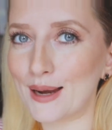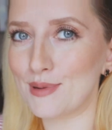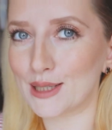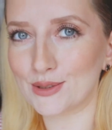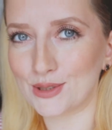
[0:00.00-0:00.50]
ale
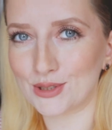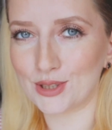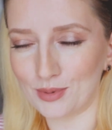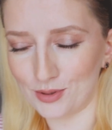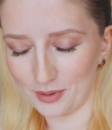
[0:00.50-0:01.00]
bardzo też
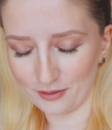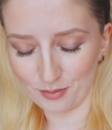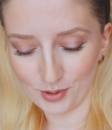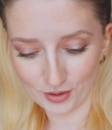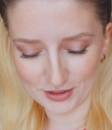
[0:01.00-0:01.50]
siebie lubię
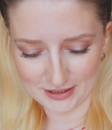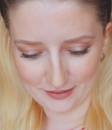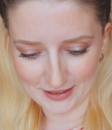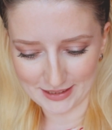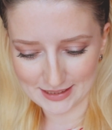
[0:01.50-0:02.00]
w blondzie,
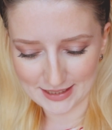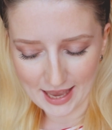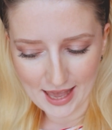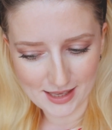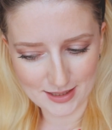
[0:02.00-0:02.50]
więc
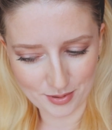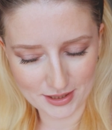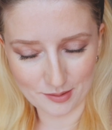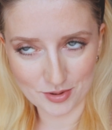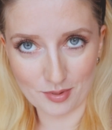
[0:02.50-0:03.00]

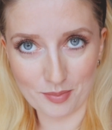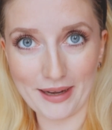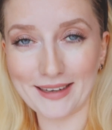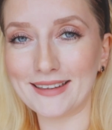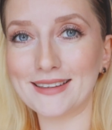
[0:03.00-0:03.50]
zapisałam sobie
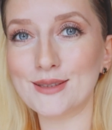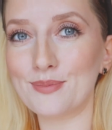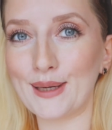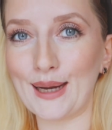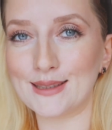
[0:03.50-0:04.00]
parę
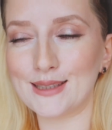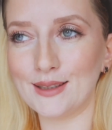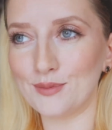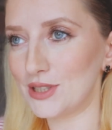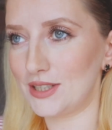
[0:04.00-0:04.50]

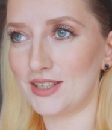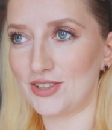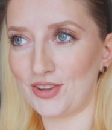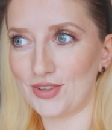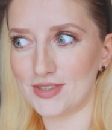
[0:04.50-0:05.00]
inspiracji i myślę,
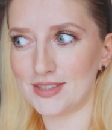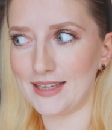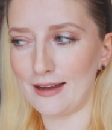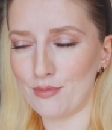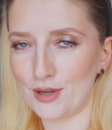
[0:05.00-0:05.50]
że
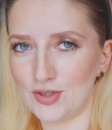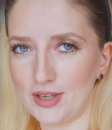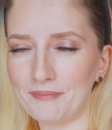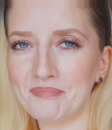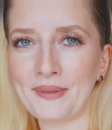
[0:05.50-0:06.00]
decyzja
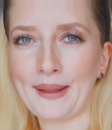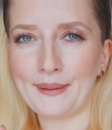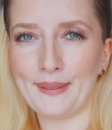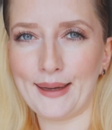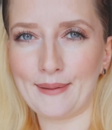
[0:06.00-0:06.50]
będzie
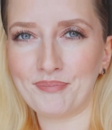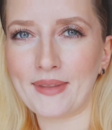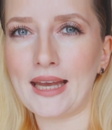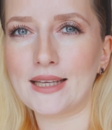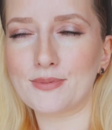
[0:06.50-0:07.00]
na
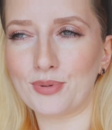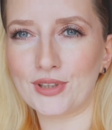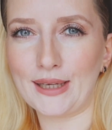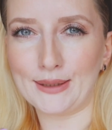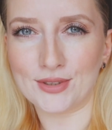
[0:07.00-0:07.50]

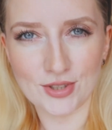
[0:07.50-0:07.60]
spontanie.